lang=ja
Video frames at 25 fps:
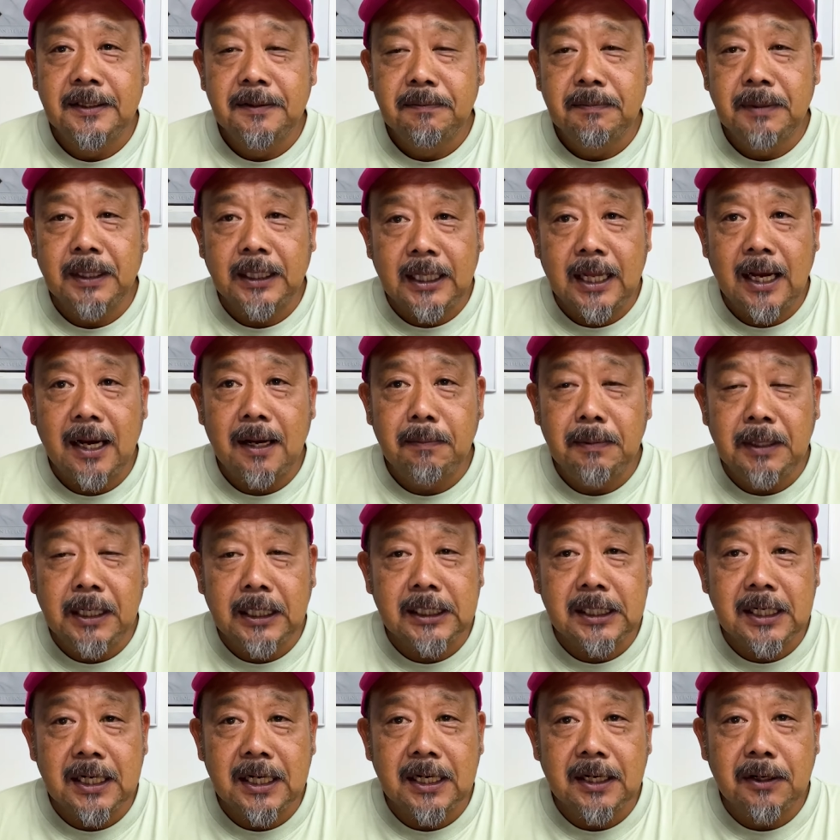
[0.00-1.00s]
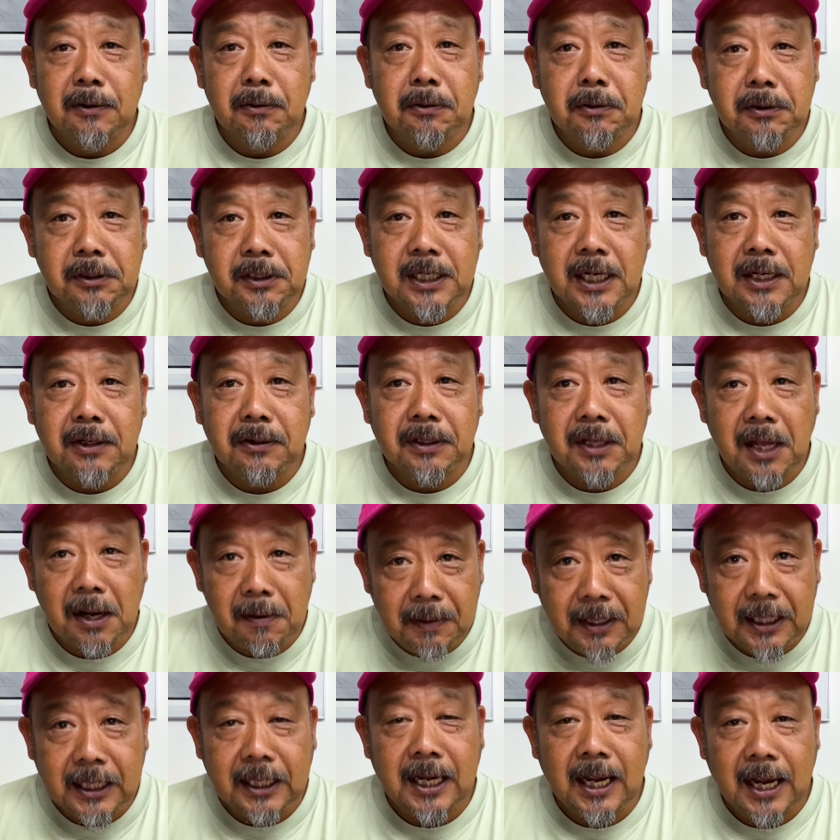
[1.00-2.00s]
また皆さんお小遣いを貯
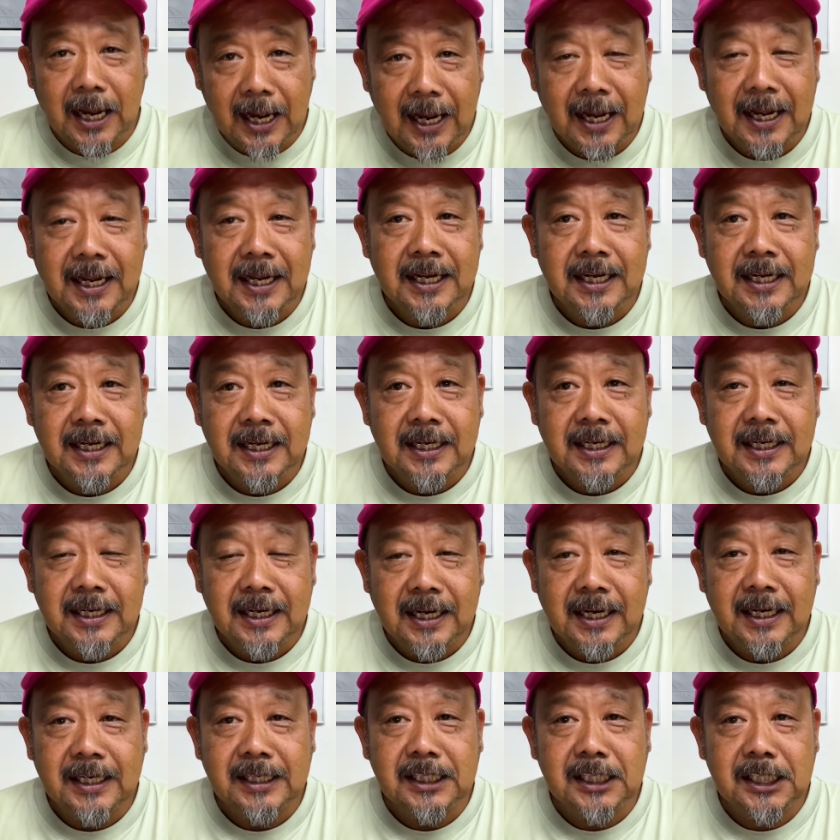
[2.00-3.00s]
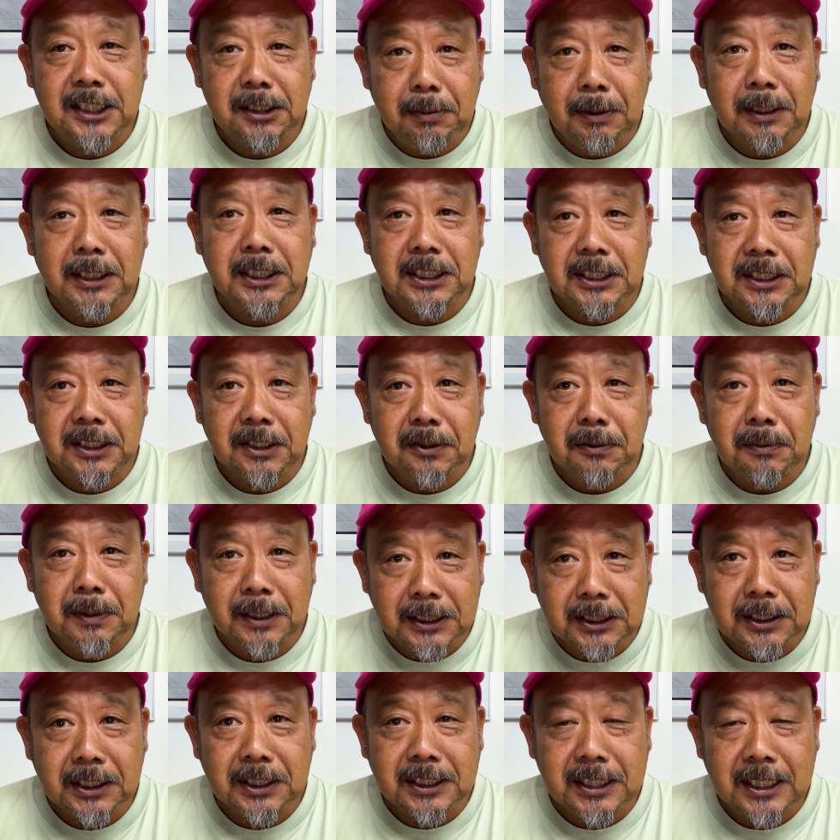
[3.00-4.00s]
めて、えー、しばしお待
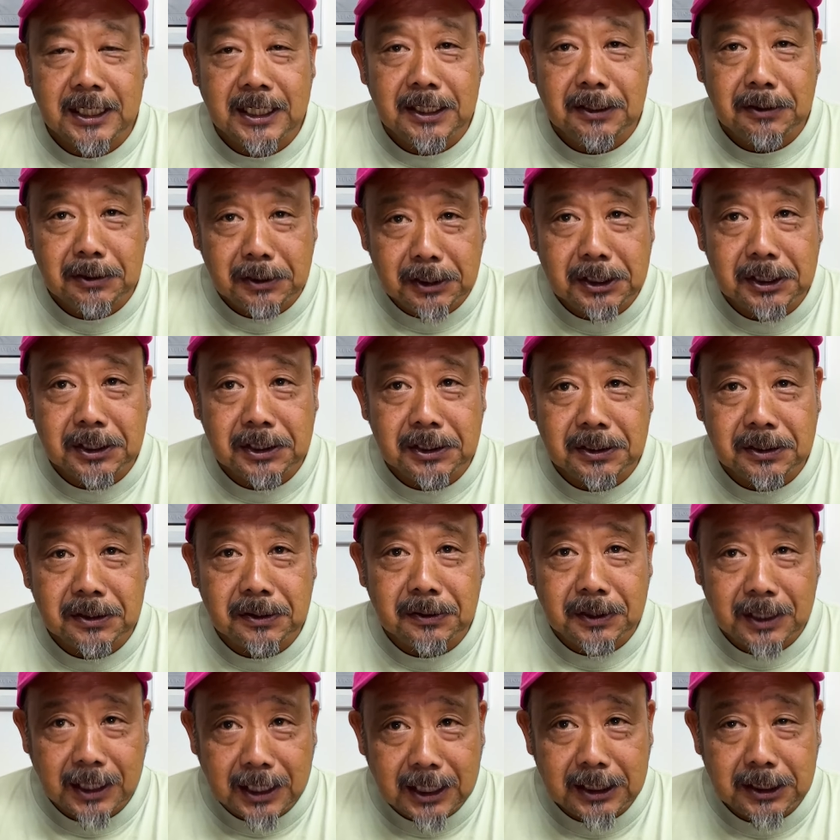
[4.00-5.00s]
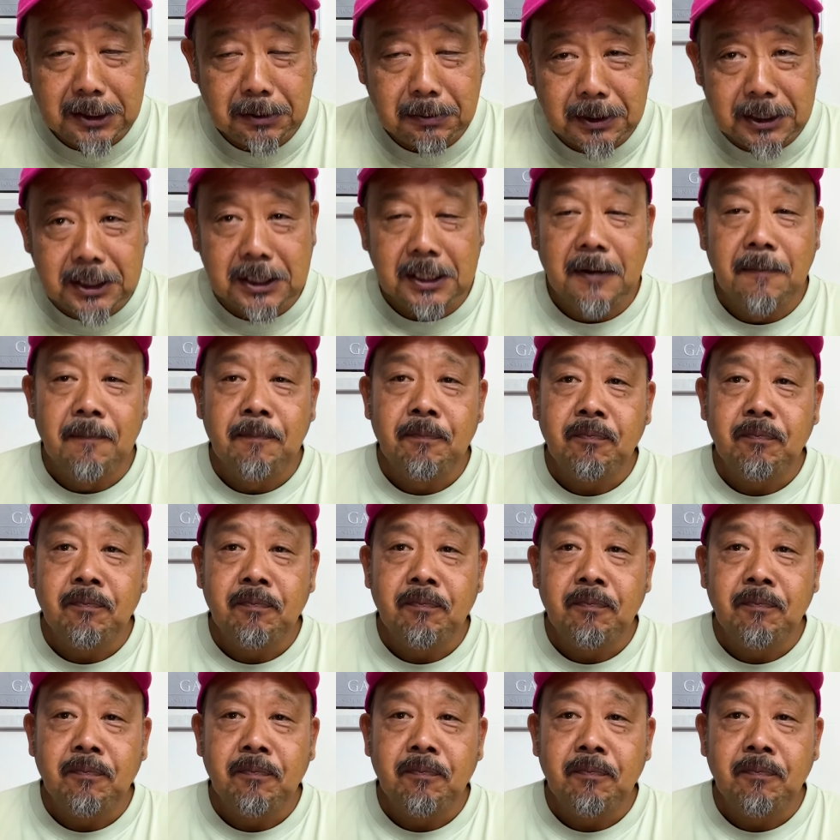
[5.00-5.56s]
ちください。よろしくお願いします。